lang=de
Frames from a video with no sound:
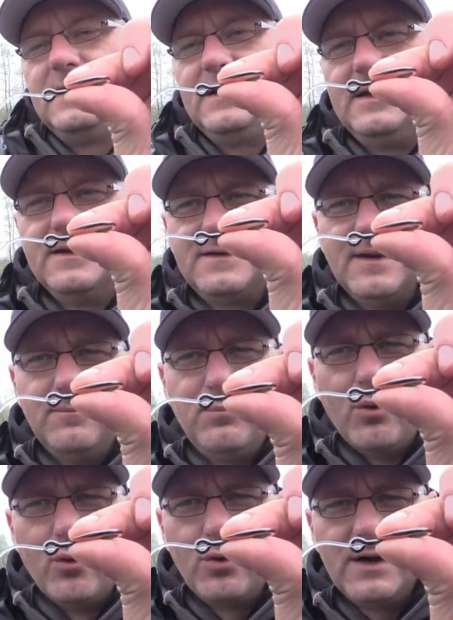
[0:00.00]
Hier ist der
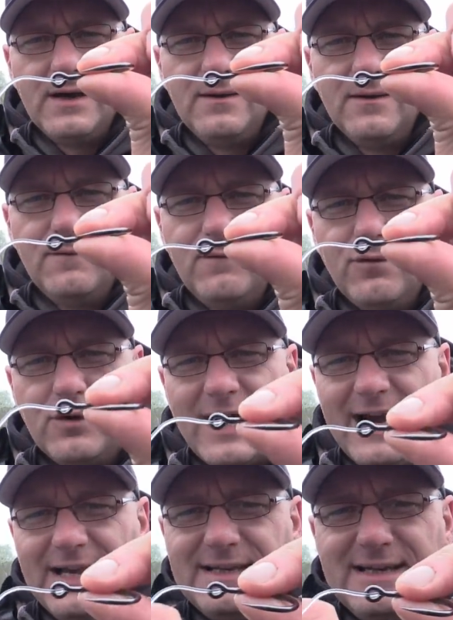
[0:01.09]
Bogen, wo
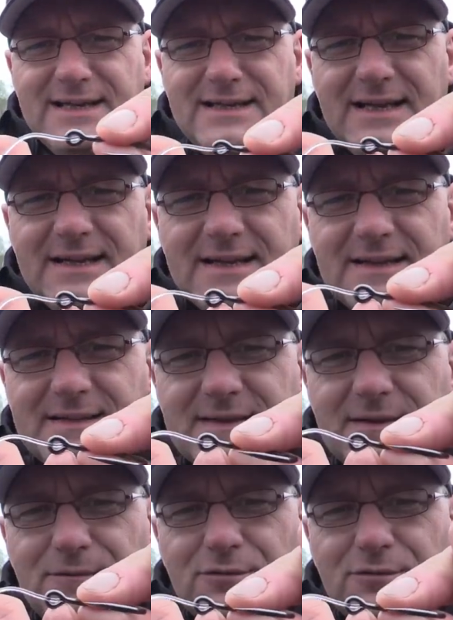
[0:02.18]
kein Knick ist,